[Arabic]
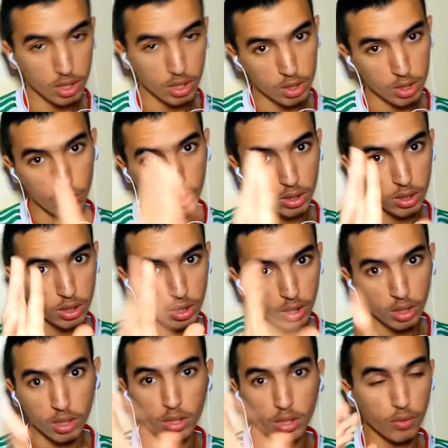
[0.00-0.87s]
شي واحد هنا
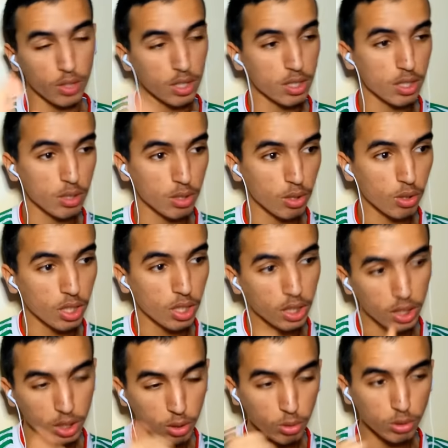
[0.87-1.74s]
كيتفرج كي كان
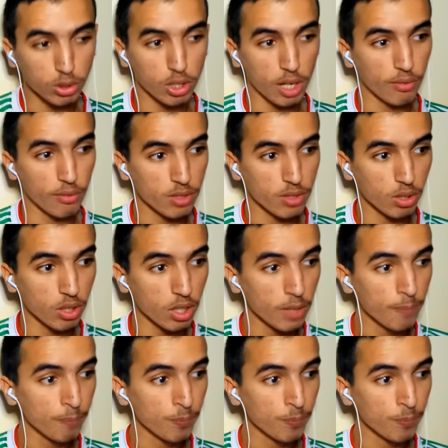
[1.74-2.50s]
كياكل تراب في الصغر